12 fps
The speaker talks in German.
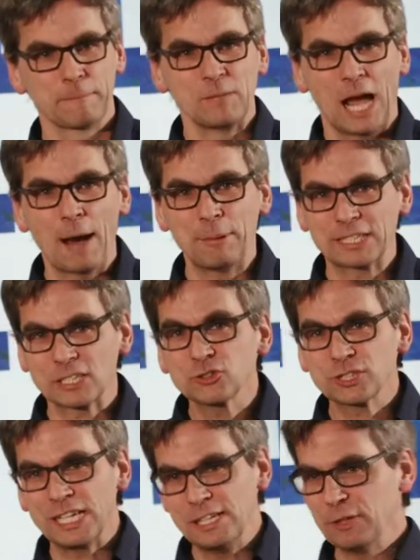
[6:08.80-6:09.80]
Aber dann
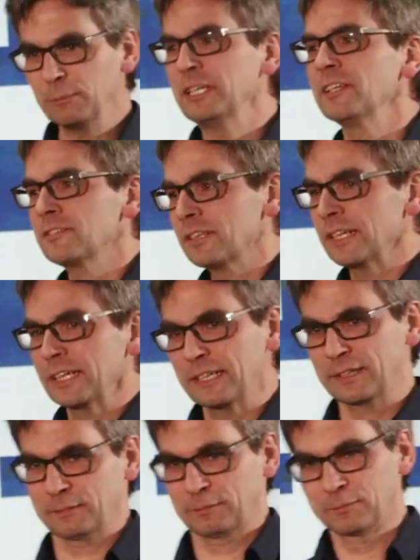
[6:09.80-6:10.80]
stellen wir
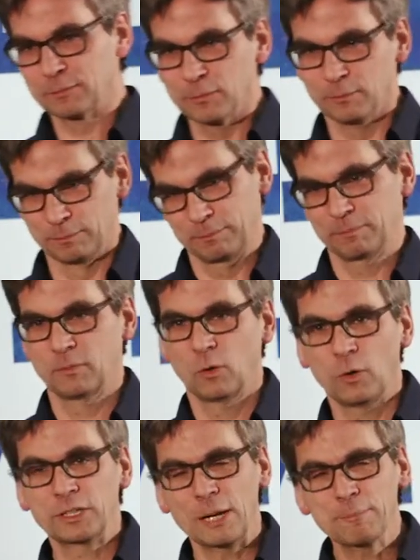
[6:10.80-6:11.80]
Ministerinnen.
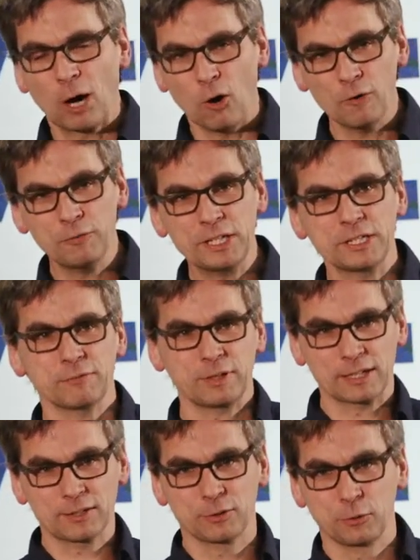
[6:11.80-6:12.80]
Und dann brauchen wir in der
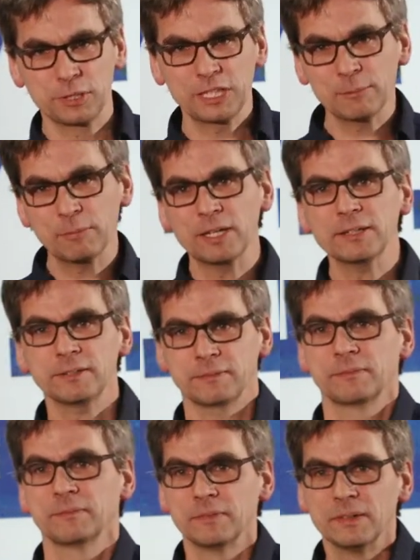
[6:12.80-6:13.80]
Fraktion jemand,
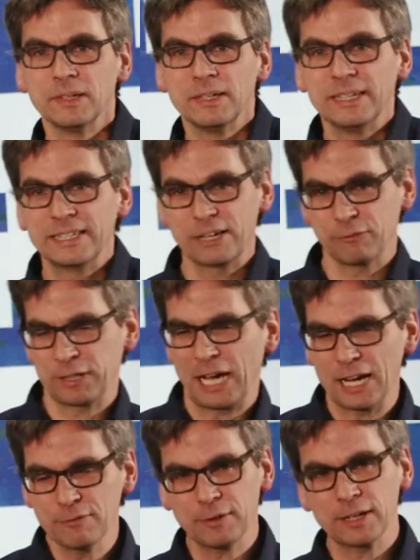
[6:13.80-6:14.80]
der von
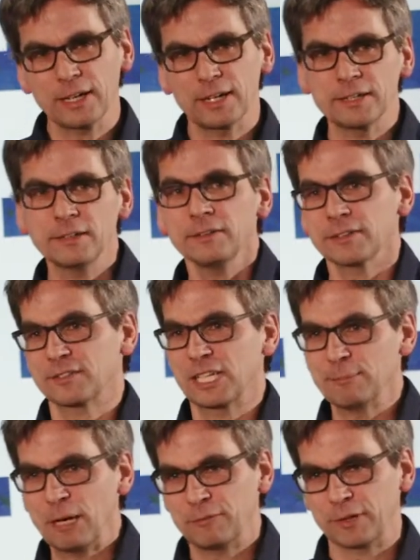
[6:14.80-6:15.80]
Anfang an das
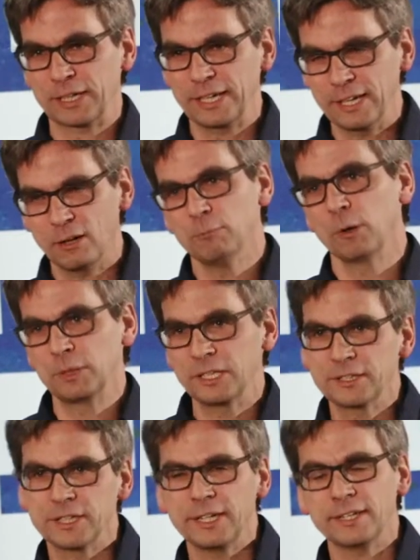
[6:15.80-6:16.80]
Thema Verkehr,
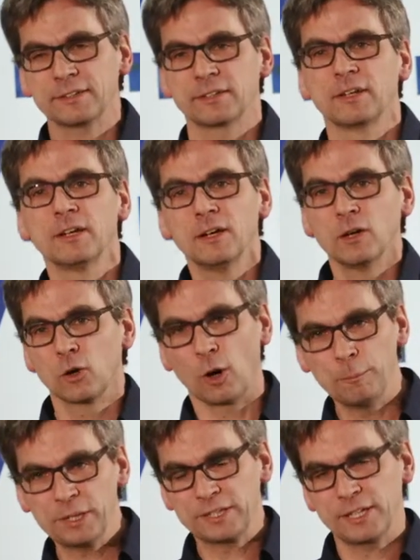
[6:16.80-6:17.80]
Mobilität
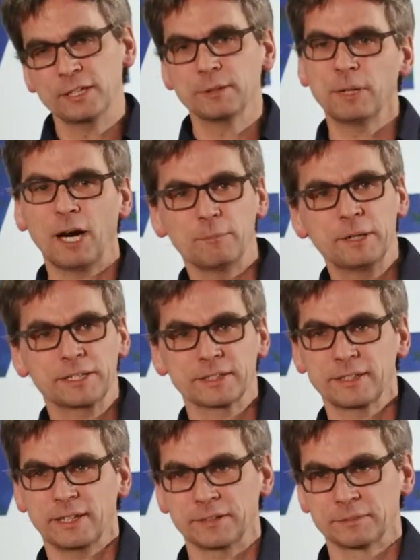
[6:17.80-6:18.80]
kompetent bearbeiten
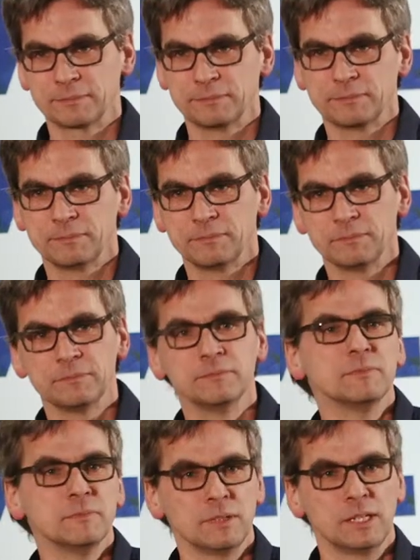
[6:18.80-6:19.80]
kann.
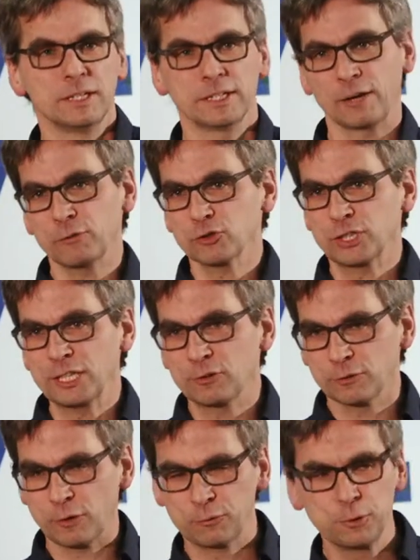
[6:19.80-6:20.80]
Dafür stehe ich zur
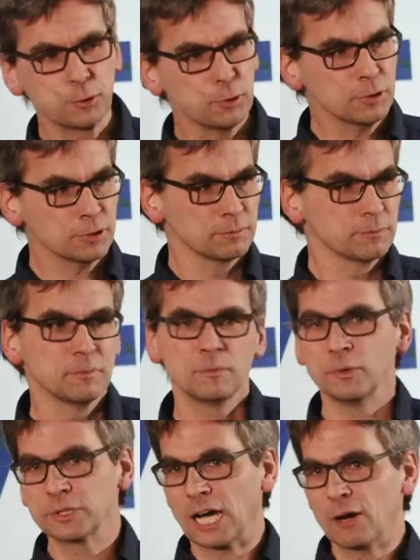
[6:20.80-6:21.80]
Verfügung
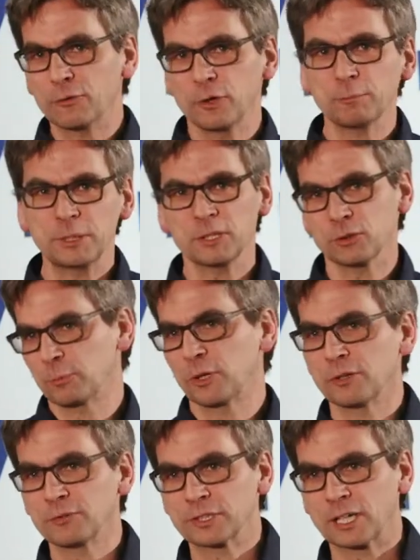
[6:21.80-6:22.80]
und dafür bitte ich um euer
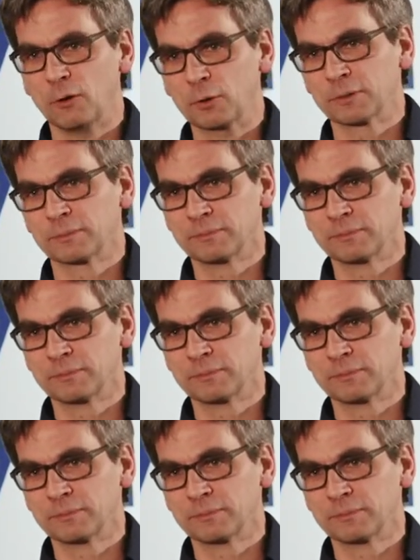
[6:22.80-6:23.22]
Vertrauen.